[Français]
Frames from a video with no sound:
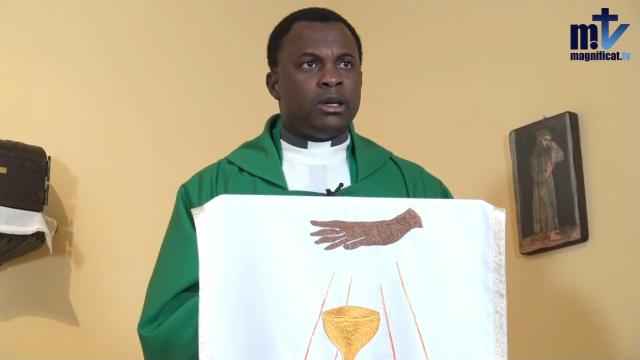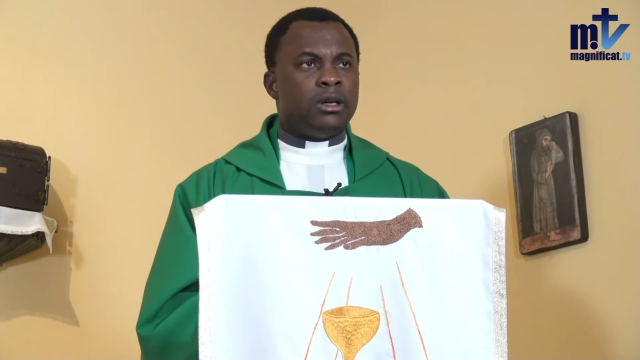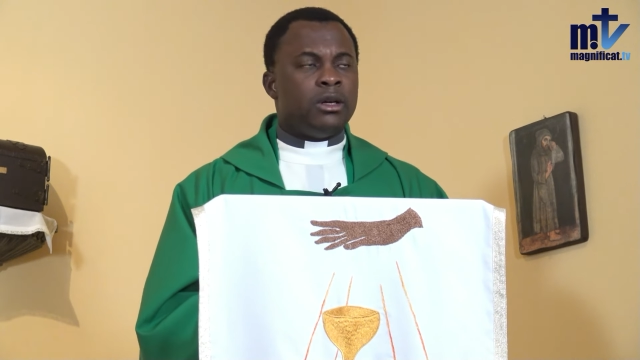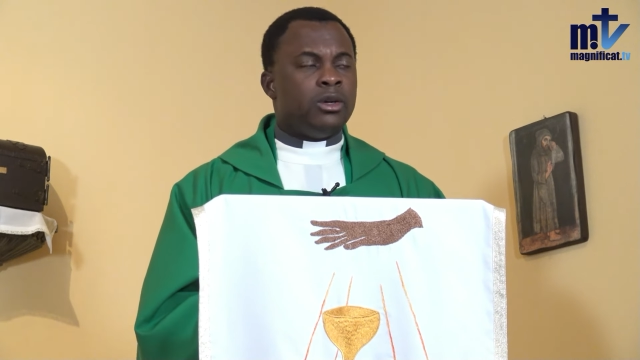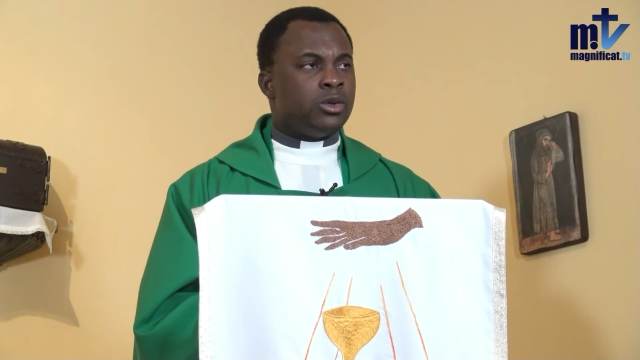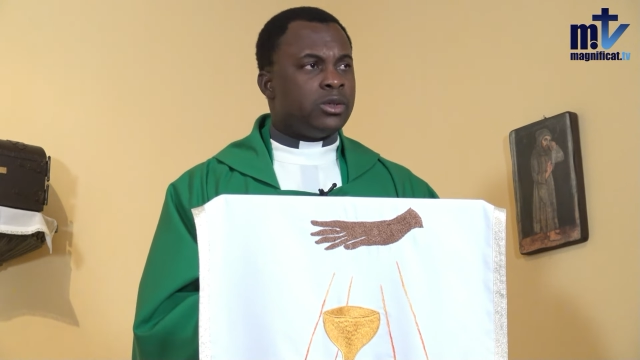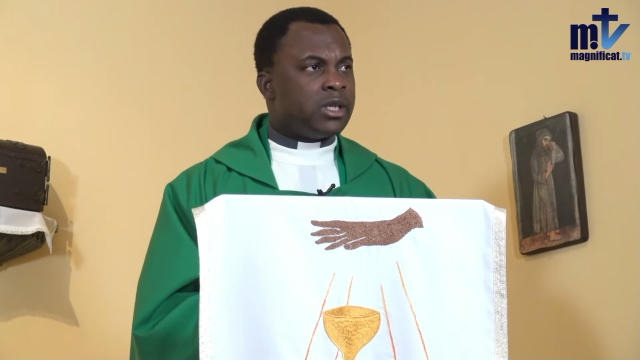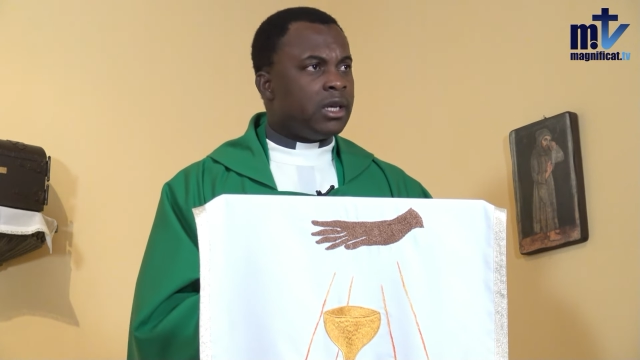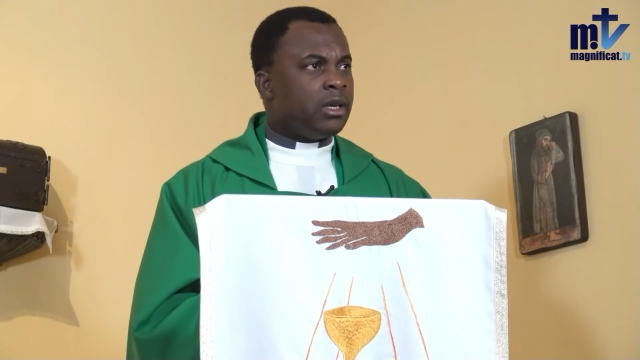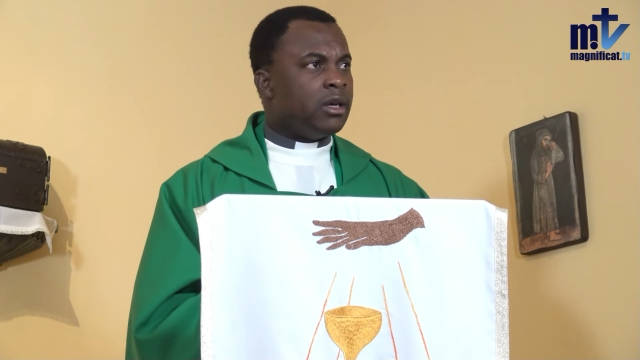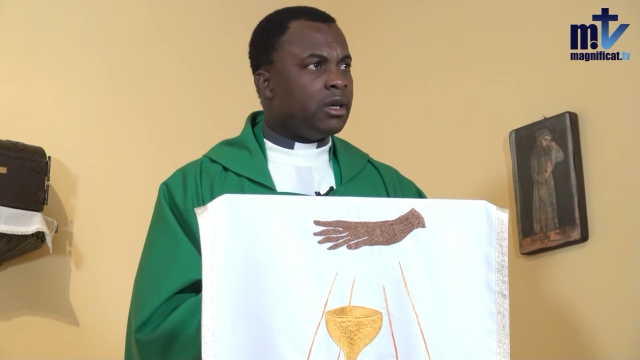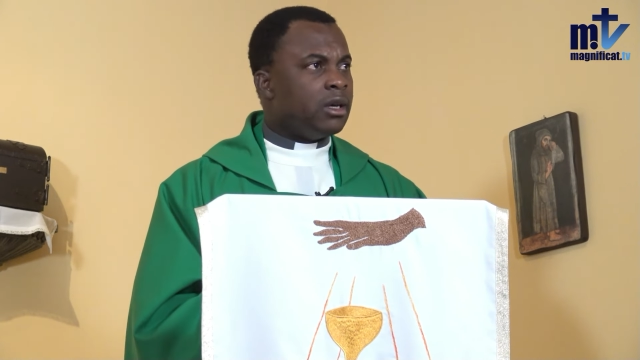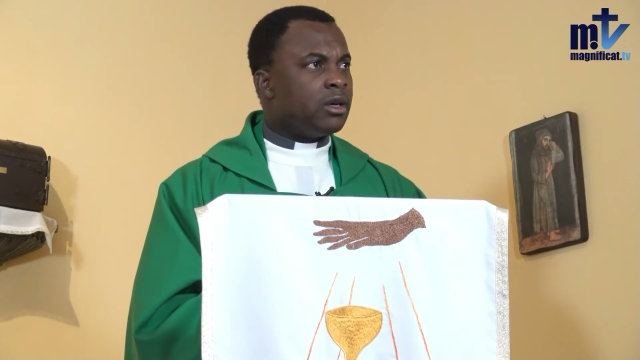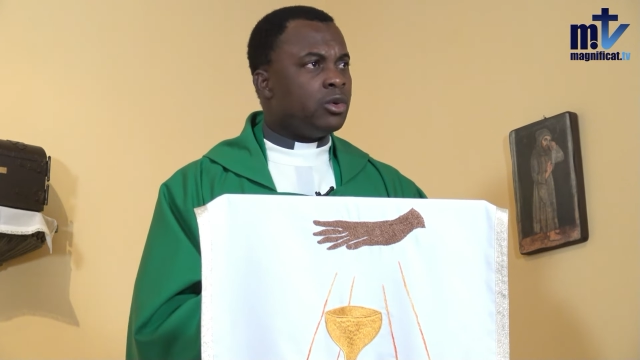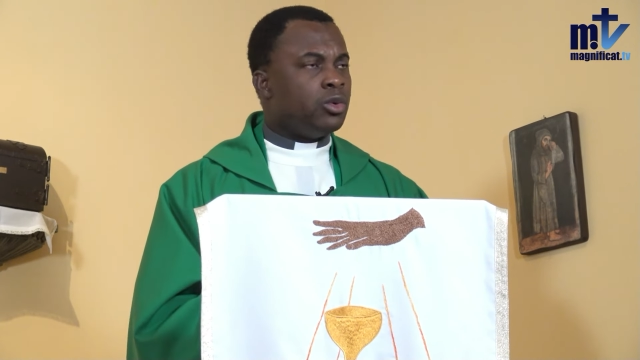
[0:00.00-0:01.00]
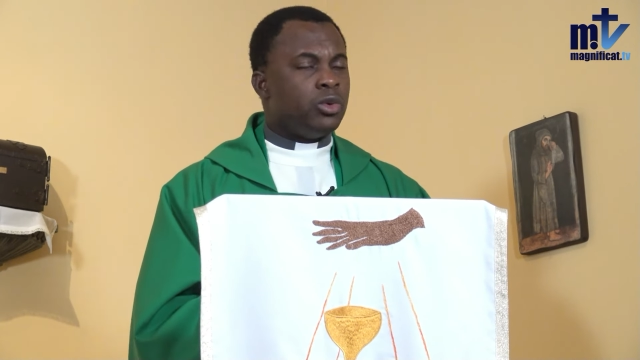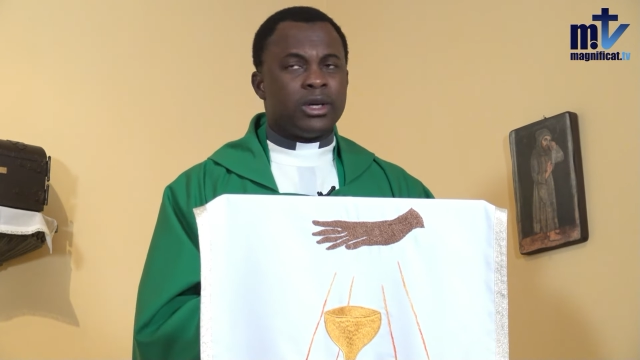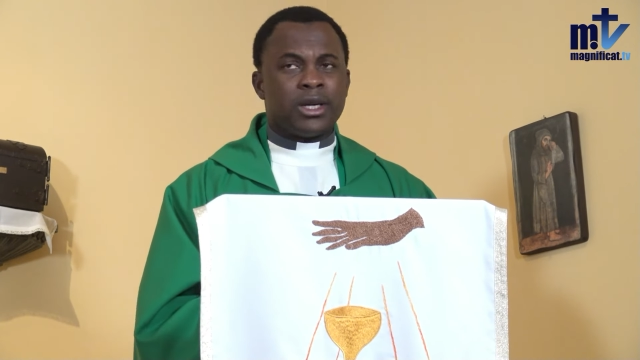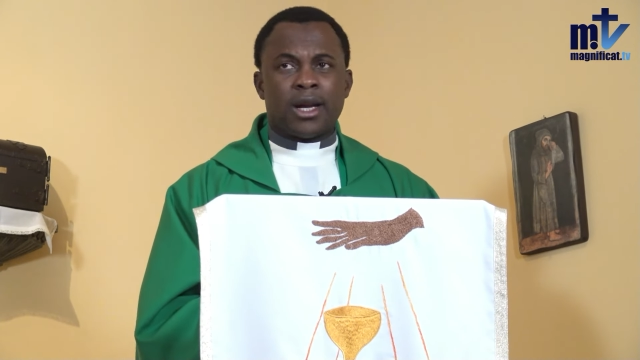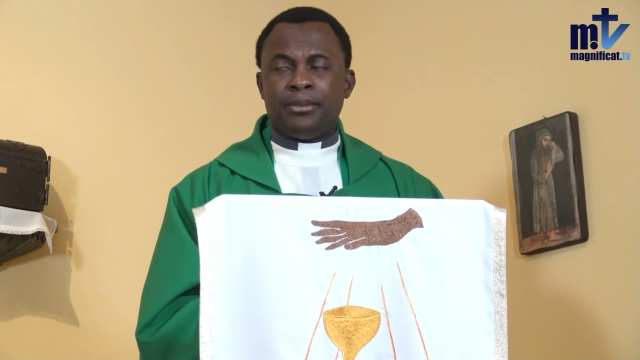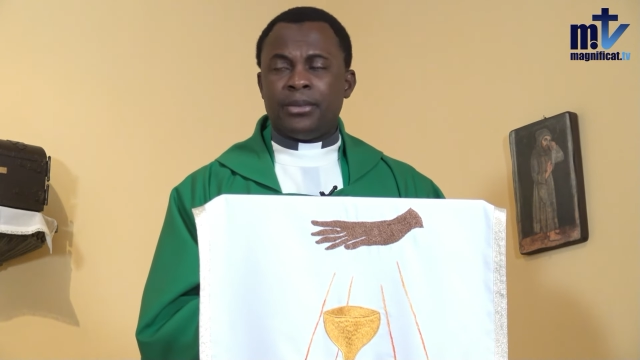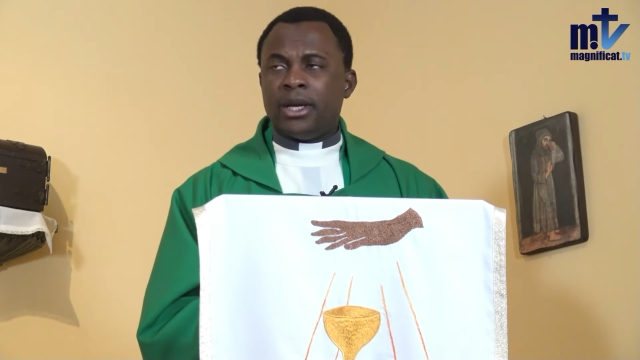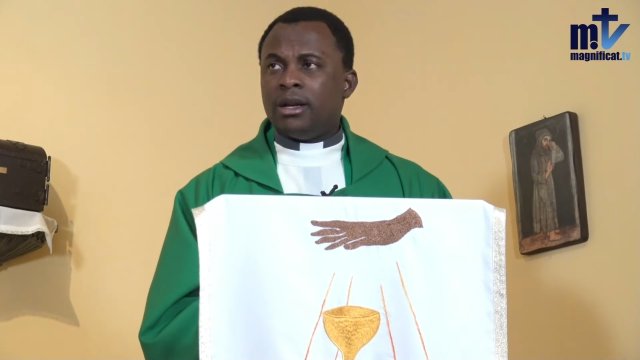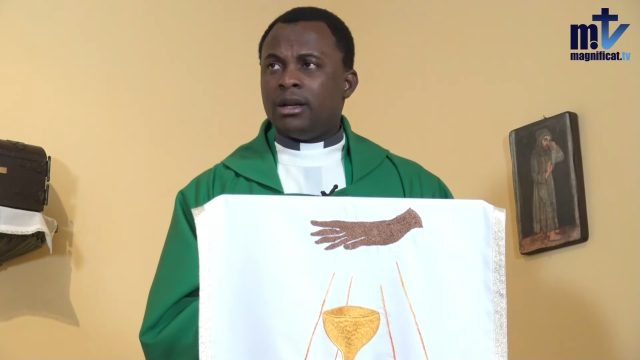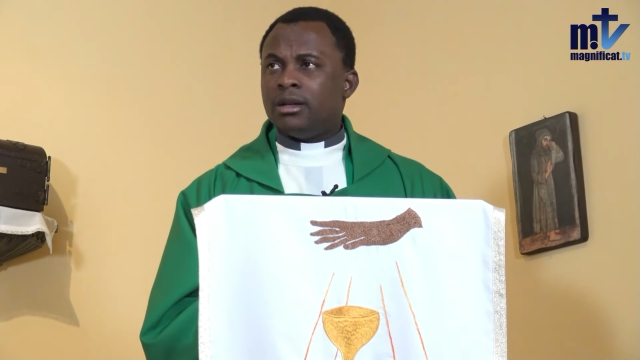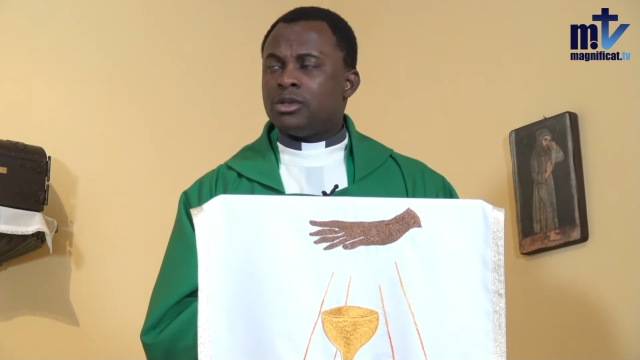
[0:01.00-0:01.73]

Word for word: le Seigneur nous le rappelle,